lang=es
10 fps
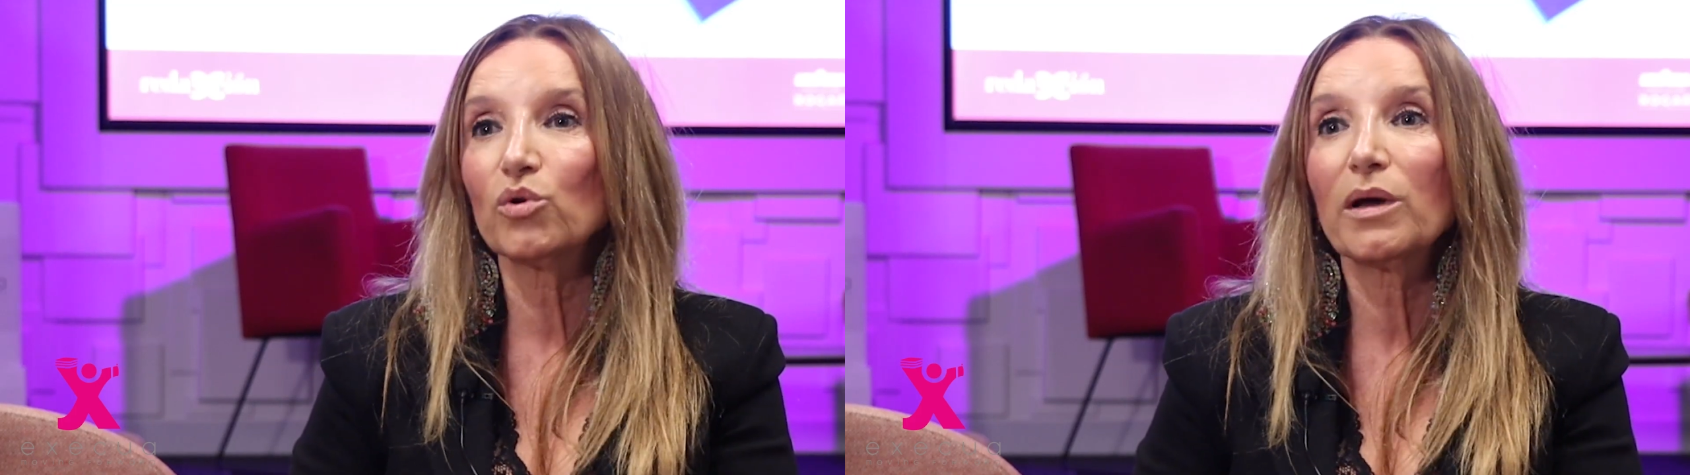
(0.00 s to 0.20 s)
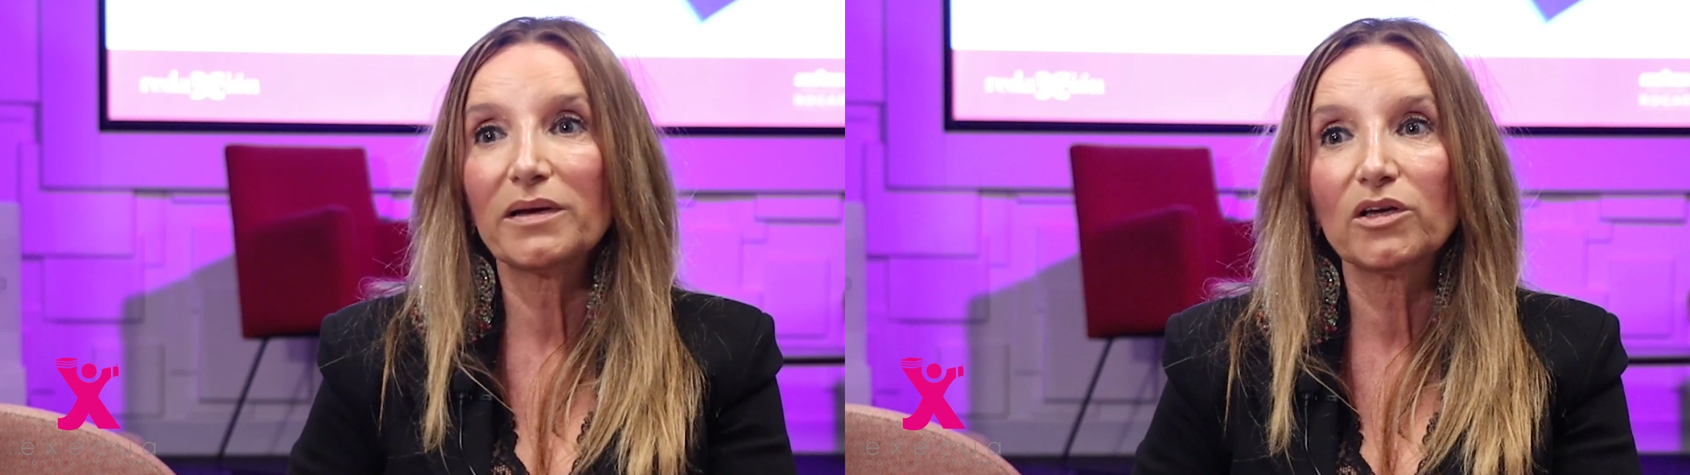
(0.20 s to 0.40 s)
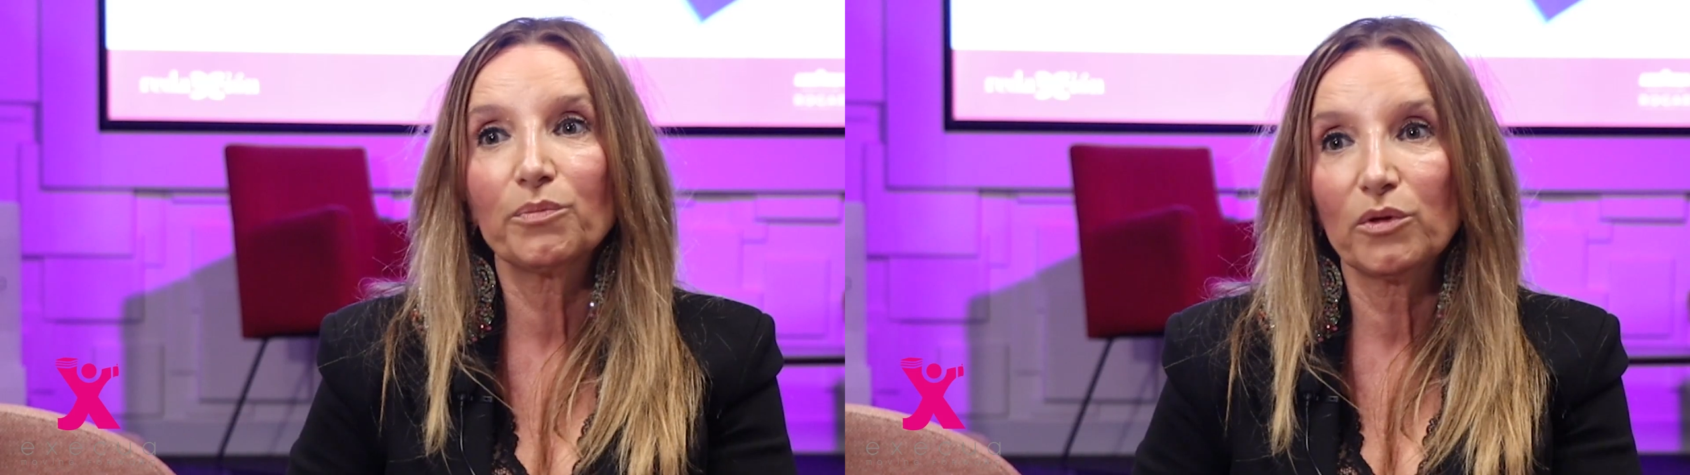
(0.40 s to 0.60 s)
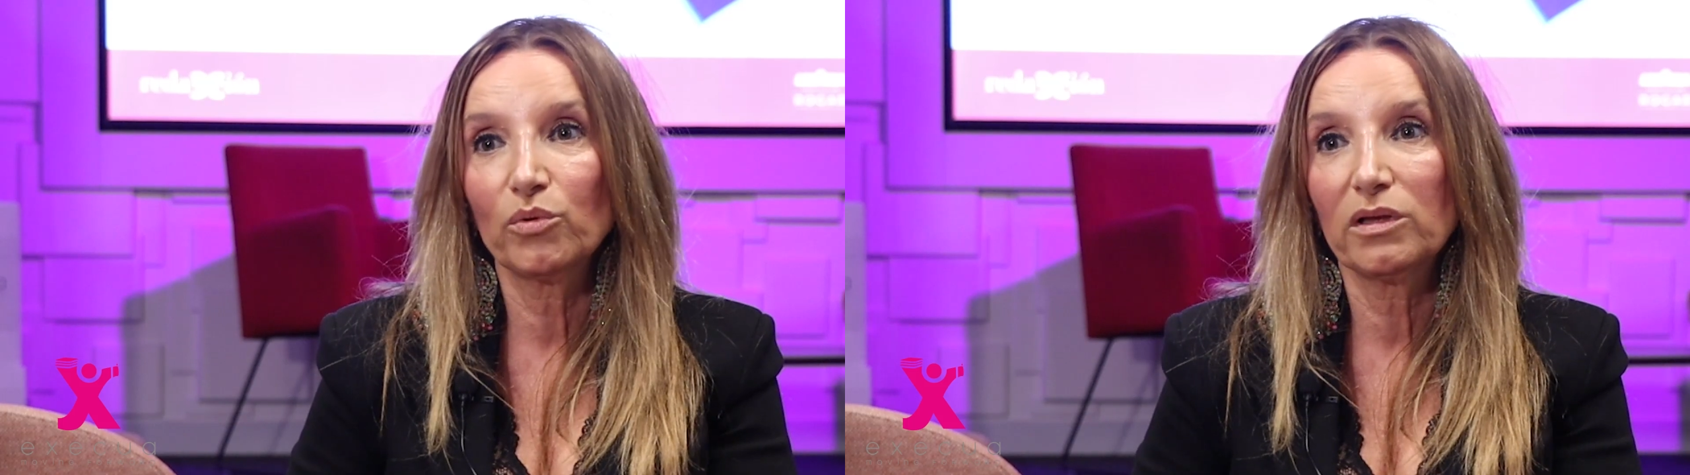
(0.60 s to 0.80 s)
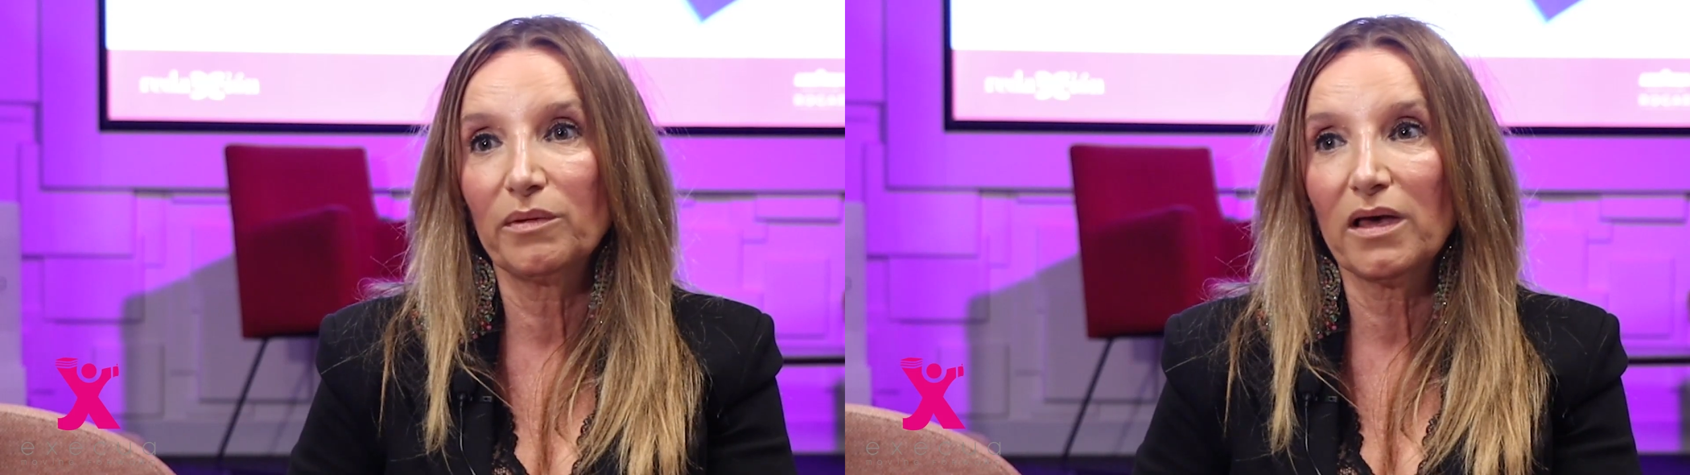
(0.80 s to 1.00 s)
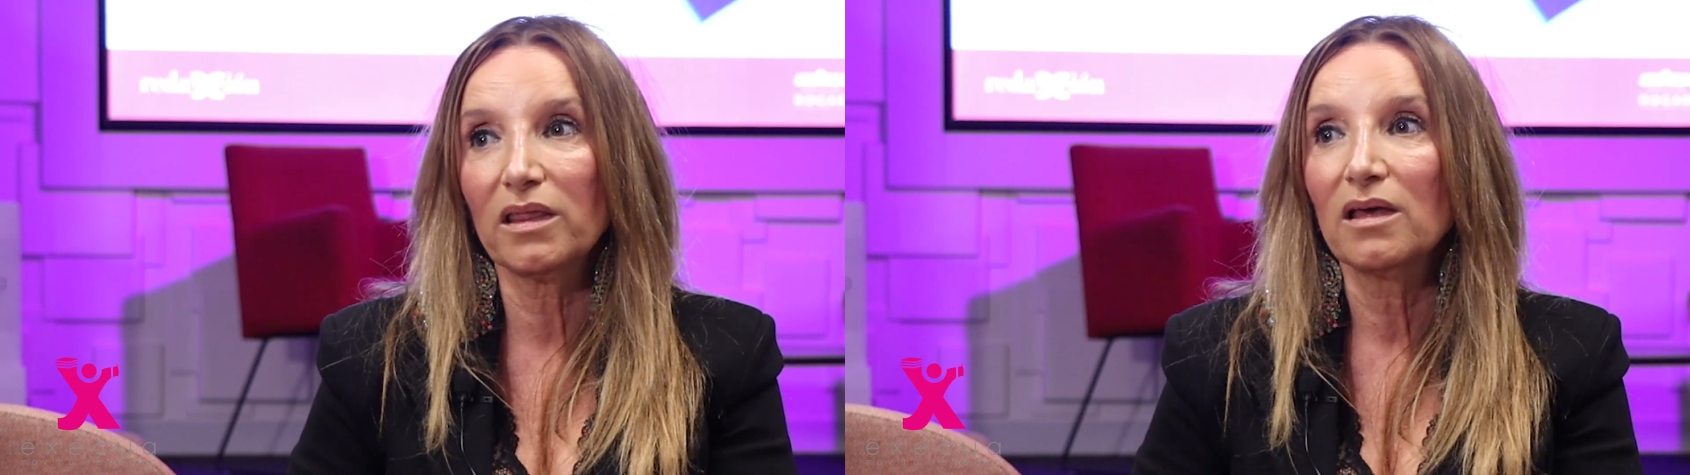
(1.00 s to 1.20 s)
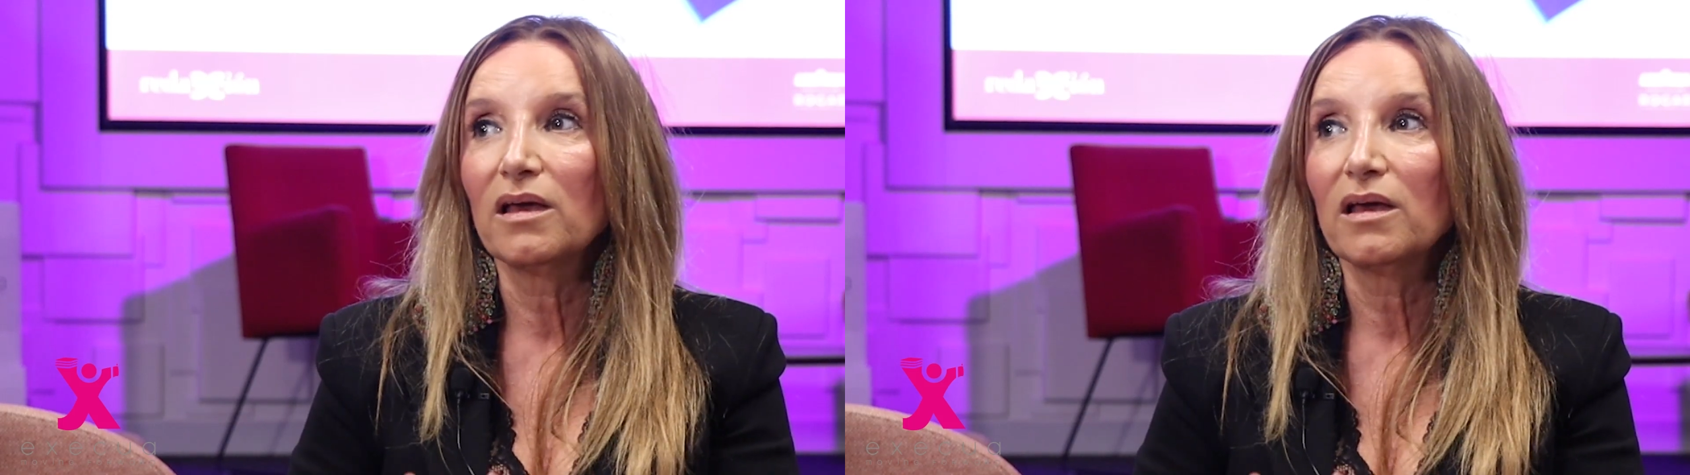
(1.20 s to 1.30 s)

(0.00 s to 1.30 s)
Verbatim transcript: una mayor productividad